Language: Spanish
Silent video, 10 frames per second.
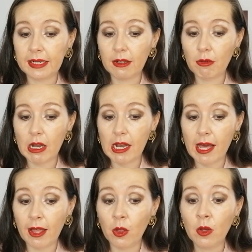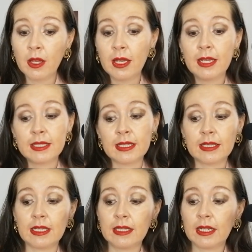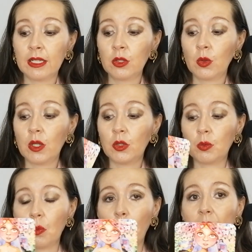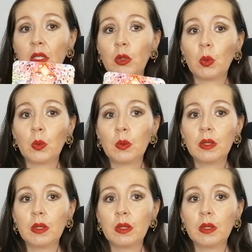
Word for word: revelado. Estás entrando en un momento